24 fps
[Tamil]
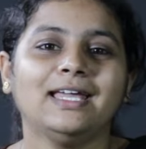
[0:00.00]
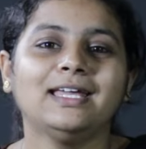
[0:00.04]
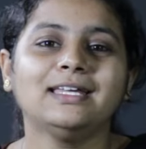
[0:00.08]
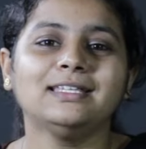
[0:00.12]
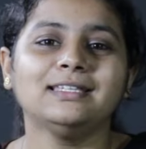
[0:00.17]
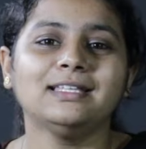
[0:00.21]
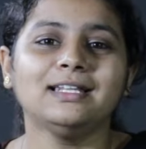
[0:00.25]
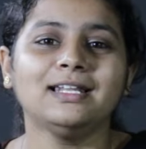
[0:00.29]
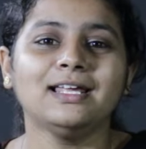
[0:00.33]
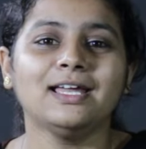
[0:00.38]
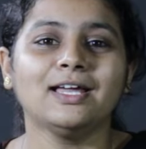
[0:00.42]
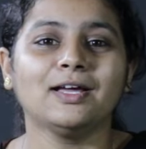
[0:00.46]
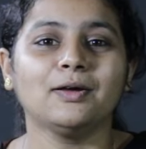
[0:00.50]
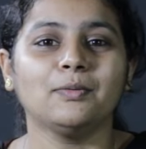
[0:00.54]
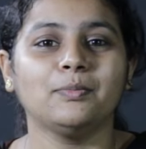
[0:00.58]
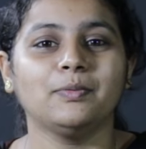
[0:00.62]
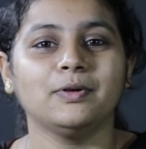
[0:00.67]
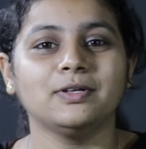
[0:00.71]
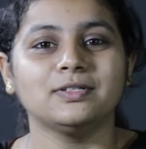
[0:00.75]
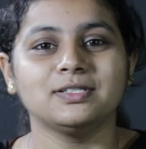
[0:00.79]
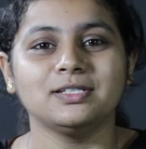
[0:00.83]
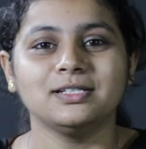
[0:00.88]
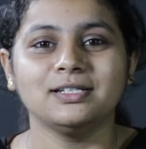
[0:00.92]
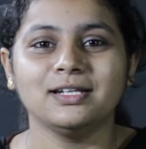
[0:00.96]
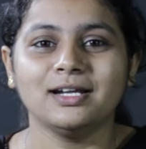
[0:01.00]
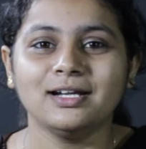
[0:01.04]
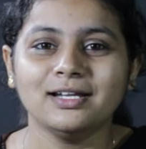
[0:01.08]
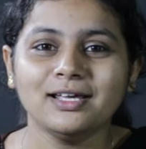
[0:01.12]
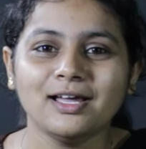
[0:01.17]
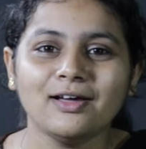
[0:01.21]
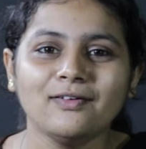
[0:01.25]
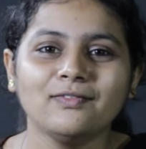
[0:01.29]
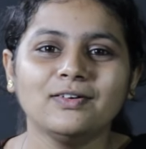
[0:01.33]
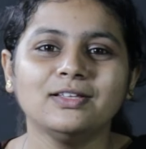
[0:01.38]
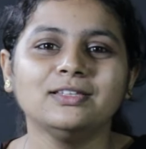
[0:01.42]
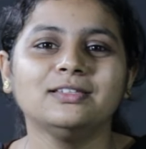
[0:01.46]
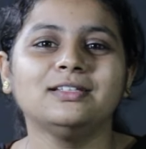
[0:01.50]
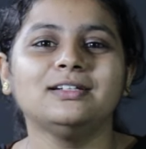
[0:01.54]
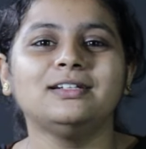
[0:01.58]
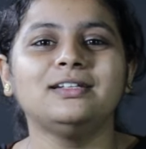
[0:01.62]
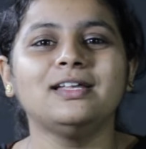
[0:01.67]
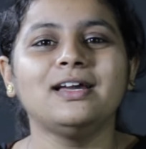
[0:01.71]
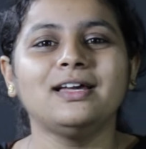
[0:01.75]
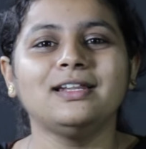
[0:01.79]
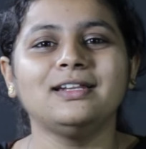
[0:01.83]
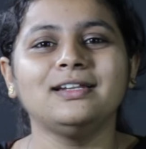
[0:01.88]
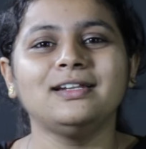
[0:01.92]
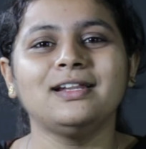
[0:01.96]
இதில் எங்கள் பேஷண்ட் ரெடியாக
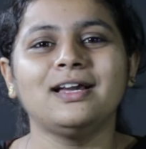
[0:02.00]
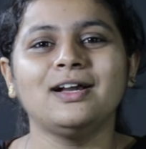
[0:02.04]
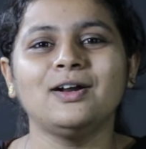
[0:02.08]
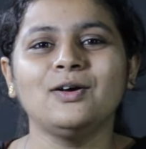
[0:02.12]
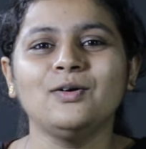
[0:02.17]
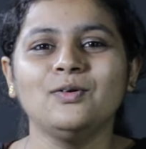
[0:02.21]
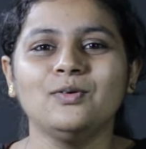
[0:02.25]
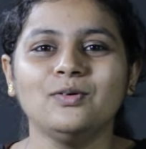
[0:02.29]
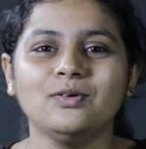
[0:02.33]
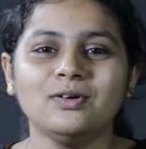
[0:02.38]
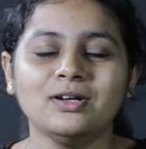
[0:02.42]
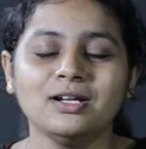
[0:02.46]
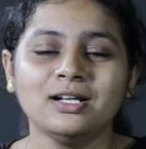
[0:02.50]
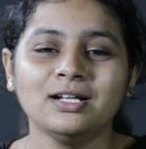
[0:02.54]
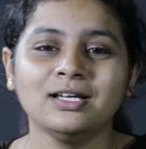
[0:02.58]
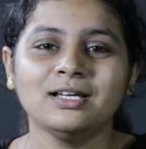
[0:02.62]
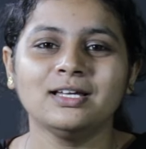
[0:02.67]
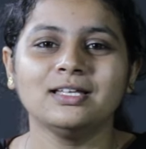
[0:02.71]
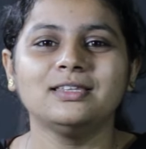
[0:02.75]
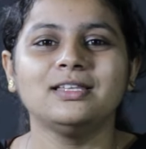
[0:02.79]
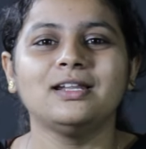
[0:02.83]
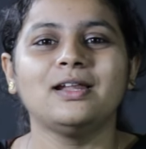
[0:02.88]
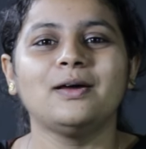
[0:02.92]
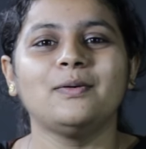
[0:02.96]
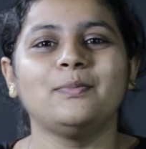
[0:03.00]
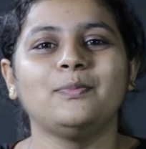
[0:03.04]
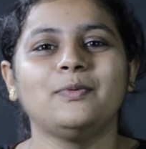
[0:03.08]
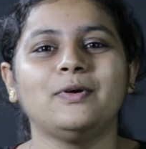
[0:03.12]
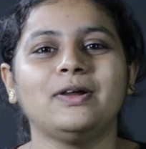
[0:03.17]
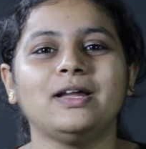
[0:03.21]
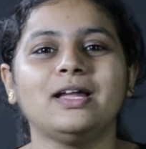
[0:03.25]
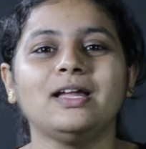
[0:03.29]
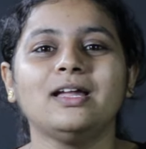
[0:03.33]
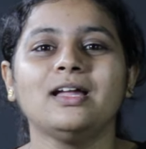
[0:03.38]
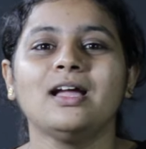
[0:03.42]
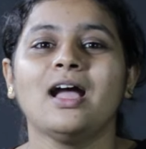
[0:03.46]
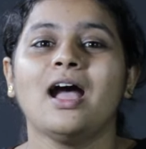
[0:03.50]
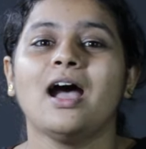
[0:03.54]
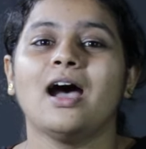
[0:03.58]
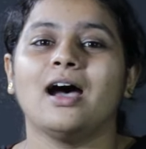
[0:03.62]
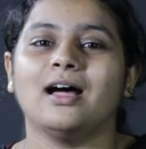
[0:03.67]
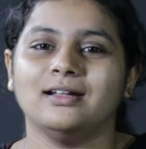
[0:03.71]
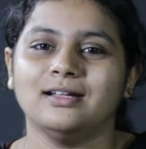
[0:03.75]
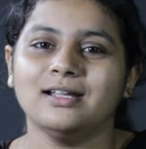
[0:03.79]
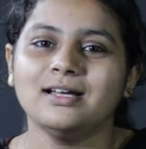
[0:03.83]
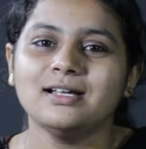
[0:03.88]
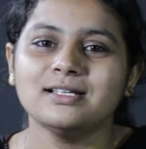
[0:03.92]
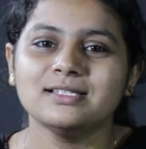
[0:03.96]
வந்துட்டாரு நாங்கள் ஊழலுக்கு எதிராக போய்
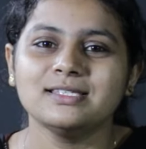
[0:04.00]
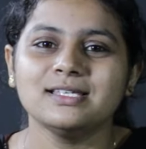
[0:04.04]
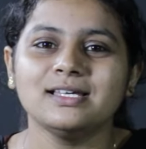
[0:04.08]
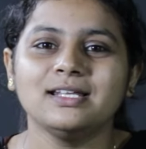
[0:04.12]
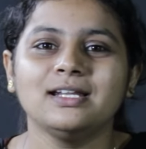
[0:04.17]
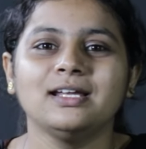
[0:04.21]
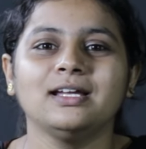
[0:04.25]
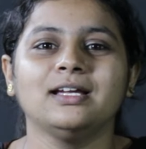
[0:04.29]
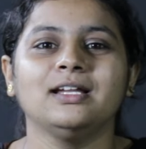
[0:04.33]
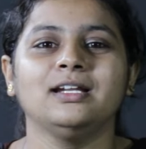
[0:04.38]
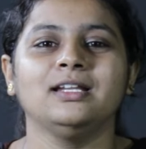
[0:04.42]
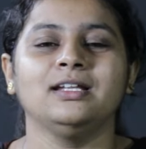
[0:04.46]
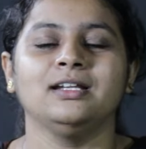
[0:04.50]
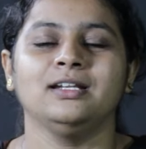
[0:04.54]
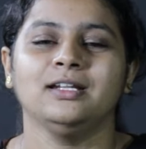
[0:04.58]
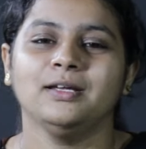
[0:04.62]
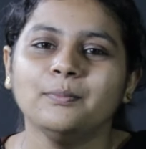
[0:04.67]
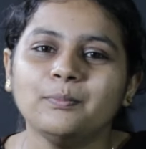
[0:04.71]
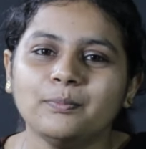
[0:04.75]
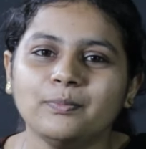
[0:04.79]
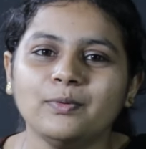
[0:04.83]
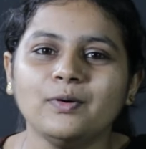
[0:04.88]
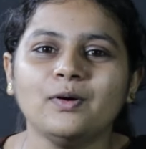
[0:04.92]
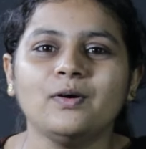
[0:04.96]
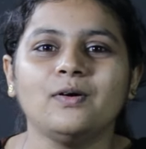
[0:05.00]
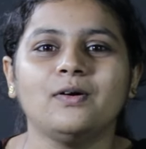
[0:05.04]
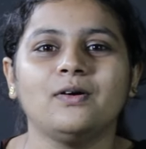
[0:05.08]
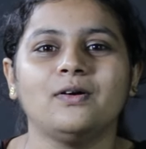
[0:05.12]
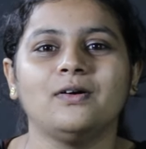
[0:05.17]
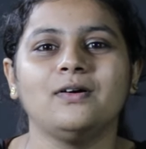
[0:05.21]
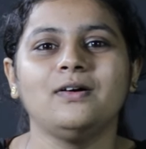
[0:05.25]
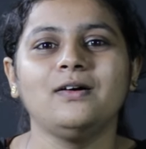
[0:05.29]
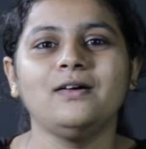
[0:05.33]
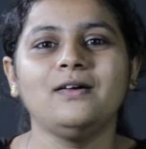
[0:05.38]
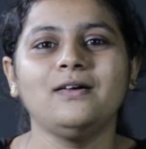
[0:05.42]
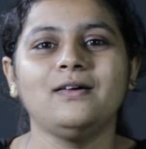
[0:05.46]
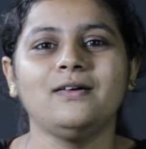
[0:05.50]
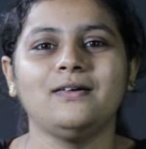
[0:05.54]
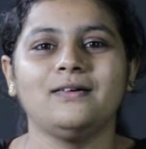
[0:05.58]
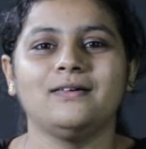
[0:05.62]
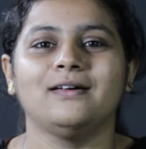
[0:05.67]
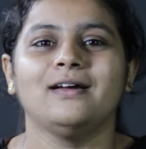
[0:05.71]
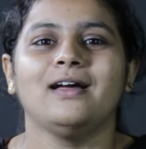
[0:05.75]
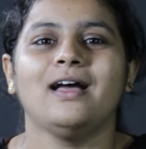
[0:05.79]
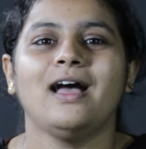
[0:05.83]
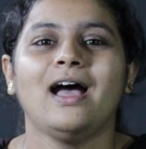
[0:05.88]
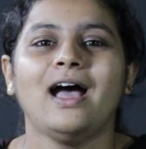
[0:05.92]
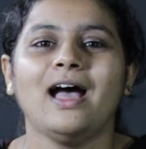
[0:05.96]
அண்ணா கிட்ட நிற்போம்
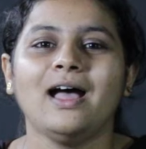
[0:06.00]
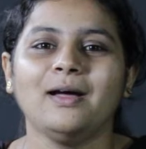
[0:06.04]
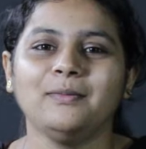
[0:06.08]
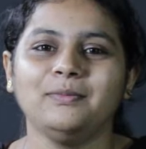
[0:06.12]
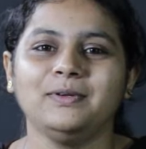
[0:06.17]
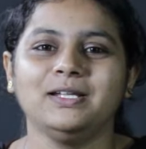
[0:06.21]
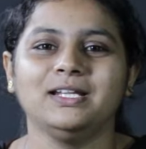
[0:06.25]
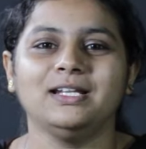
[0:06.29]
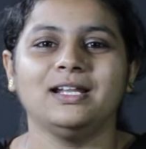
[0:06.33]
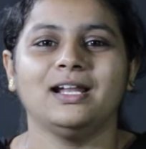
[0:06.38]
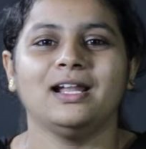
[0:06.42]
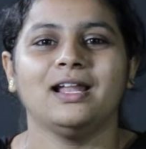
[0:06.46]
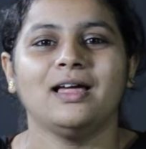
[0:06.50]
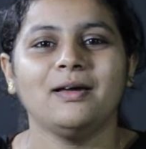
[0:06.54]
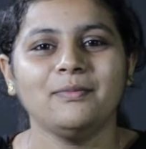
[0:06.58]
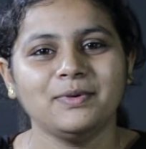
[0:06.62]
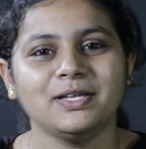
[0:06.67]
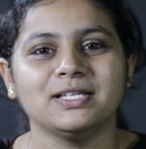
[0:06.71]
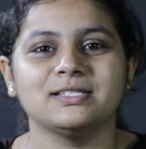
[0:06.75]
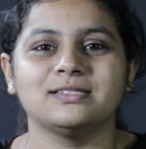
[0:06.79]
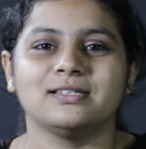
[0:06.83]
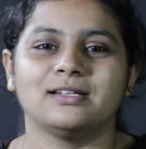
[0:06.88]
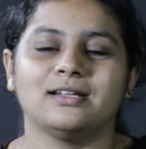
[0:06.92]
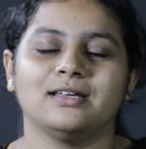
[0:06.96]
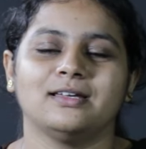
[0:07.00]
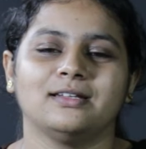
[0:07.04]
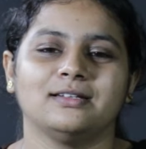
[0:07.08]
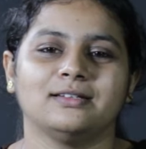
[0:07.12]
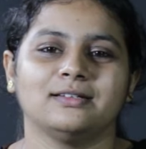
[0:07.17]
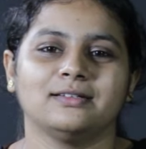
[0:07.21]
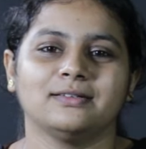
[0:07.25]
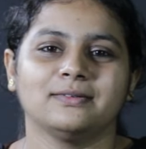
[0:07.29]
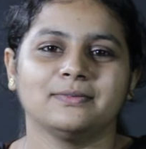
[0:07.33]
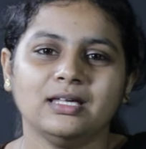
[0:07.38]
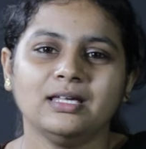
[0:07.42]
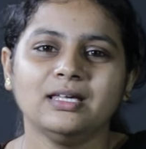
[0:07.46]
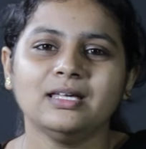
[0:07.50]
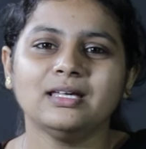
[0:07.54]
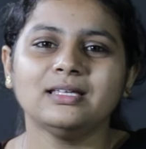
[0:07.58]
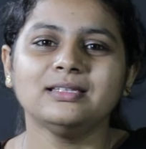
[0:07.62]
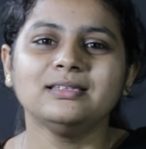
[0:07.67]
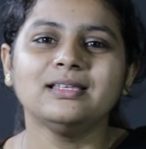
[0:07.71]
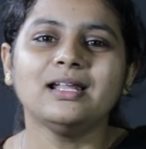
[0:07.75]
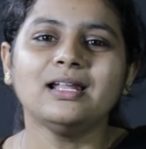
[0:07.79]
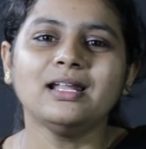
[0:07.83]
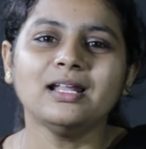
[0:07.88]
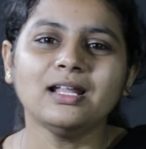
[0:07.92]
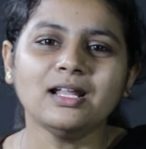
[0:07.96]
அப்படின்னுலாம் பேசுகிறாரு
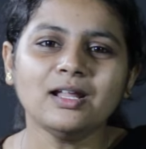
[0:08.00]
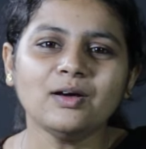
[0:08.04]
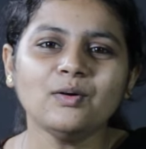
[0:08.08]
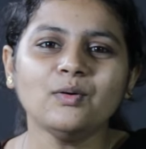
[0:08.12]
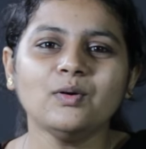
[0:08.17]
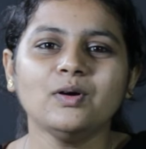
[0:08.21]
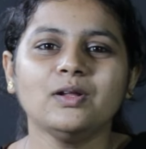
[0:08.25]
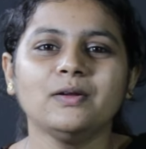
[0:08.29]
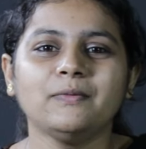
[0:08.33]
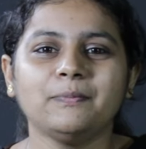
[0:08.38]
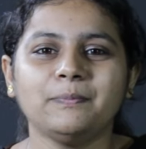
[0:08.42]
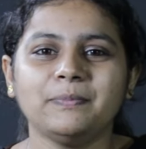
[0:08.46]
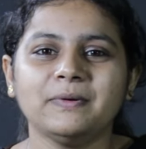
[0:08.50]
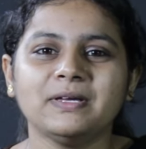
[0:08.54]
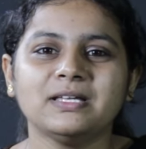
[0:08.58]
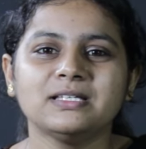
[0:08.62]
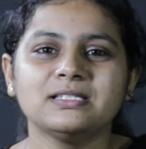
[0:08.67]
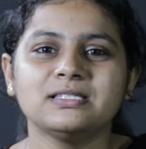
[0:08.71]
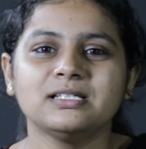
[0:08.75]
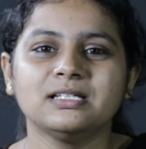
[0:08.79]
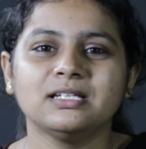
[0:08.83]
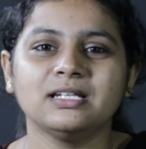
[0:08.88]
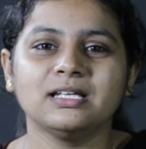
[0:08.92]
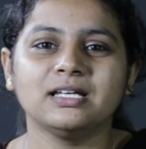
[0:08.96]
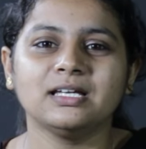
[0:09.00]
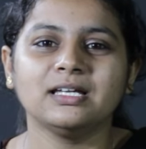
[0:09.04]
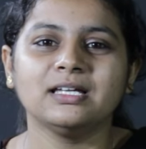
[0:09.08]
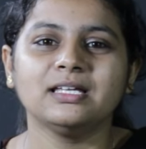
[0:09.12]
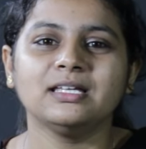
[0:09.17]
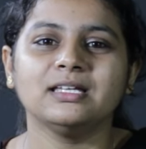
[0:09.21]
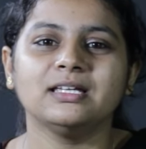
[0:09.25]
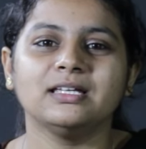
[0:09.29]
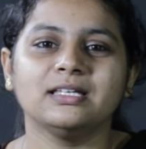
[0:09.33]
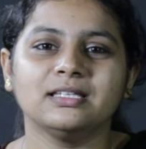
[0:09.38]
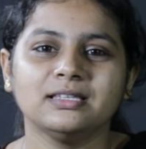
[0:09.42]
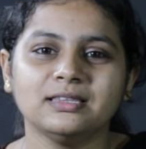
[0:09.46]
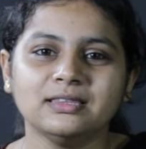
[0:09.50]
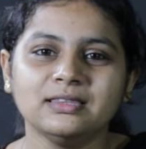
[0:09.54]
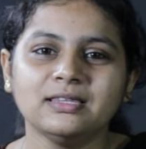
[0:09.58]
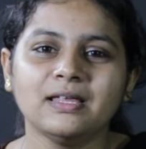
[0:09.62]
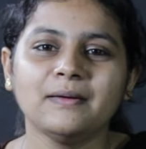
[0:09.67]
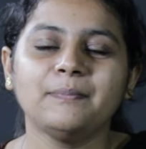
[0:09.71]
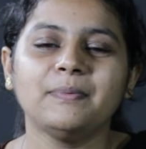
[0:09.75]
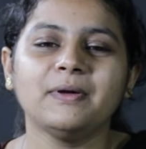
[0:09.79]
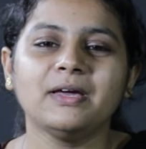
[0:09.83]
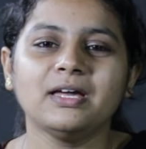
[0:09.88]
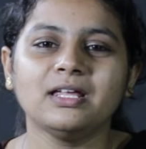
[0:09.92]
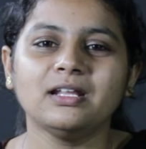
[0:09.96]
இதெல்லாம் ஒரு பீசின்னு இந்த
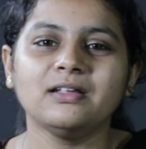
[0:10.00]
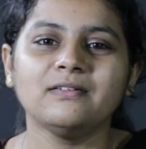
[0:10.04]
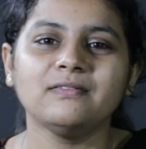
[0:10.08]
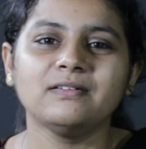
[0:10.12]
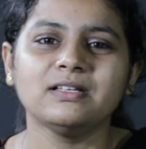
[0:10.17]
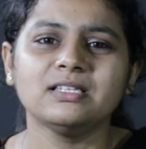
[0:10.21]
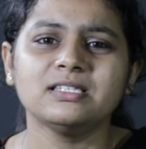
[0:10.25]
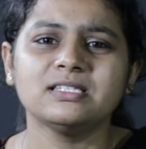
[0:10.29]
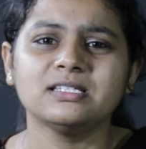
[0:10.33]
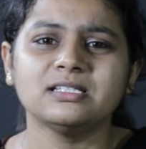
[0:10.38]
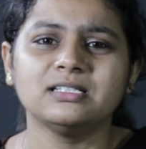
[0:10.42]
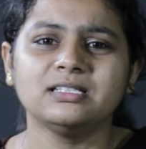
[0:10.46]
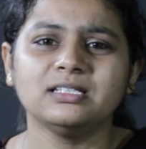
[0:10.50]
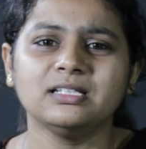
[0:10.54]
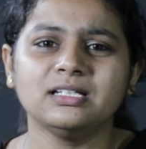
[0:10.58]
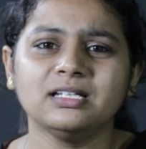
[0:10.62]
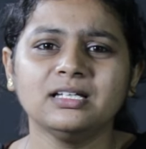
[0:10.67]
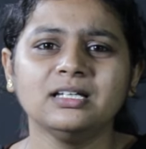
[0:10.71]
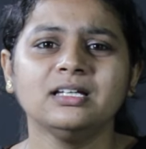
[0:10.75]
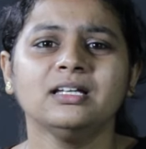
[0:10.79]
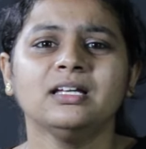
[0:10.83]
பேரை வச்சுட்டு